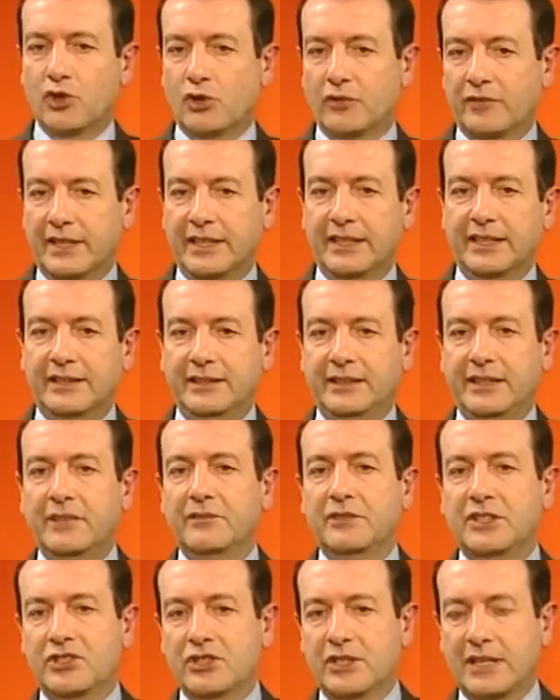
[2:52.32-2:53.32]
giovani di
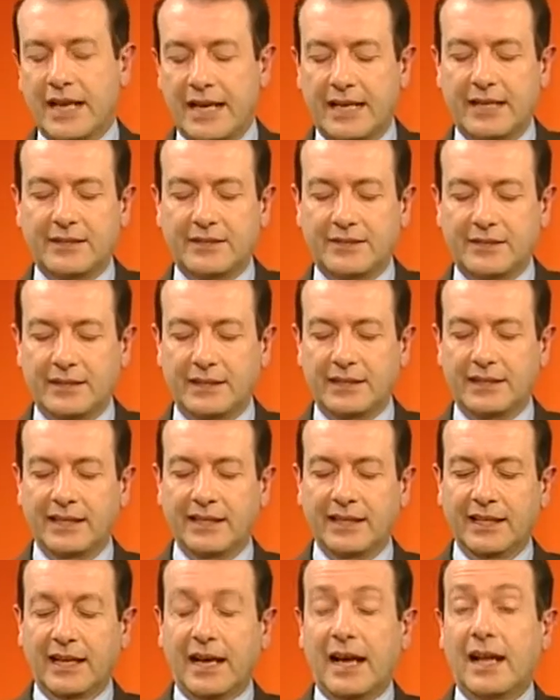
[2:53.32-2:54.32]
avvicinarsi
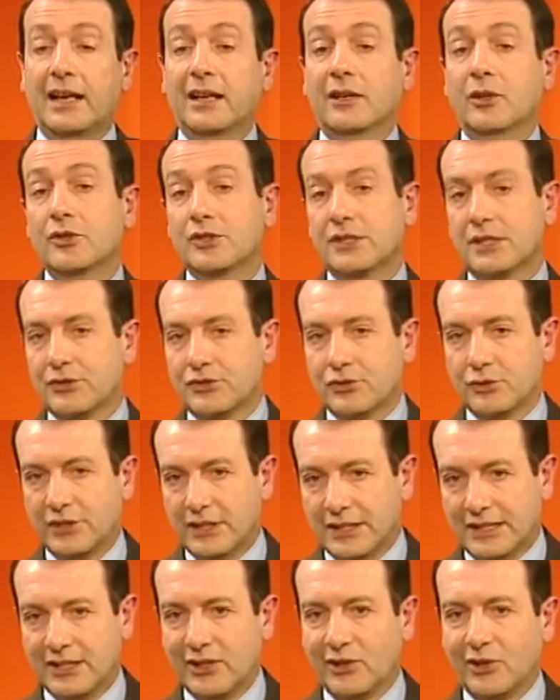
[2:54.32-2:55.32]
alla nostra
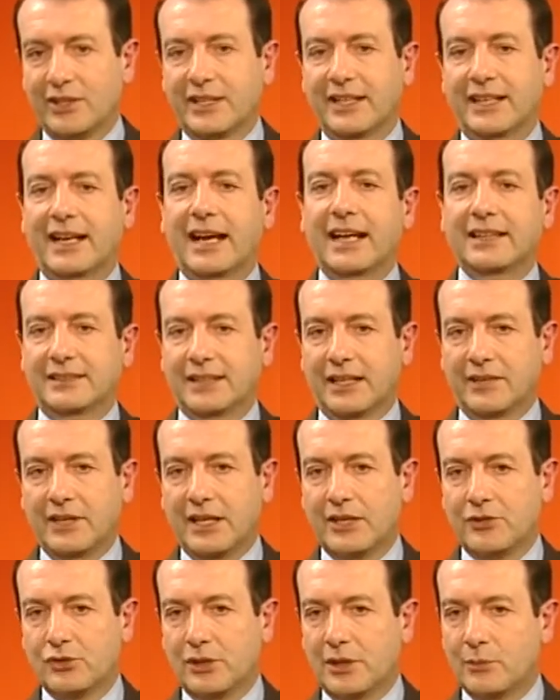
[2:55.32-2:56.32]
associazione
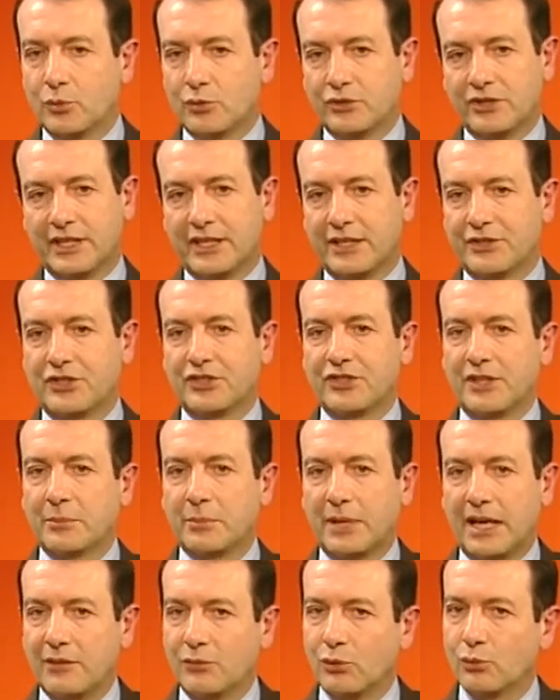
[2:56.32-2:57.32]
attraverso la musica ci
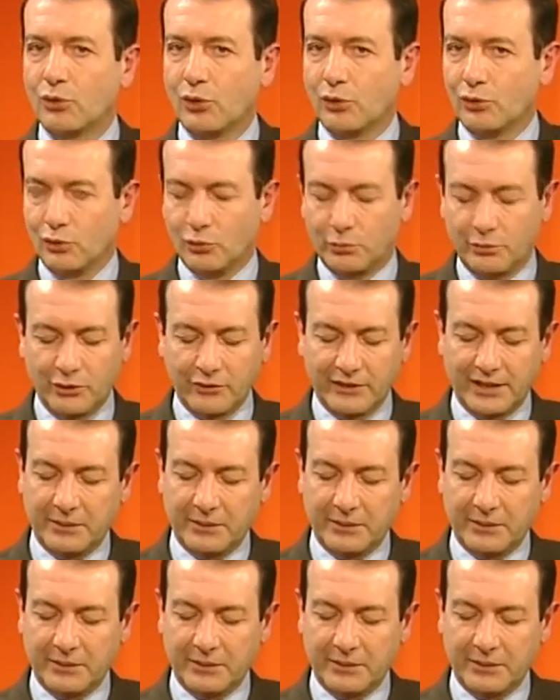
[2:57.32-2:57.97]
sembrava un connubio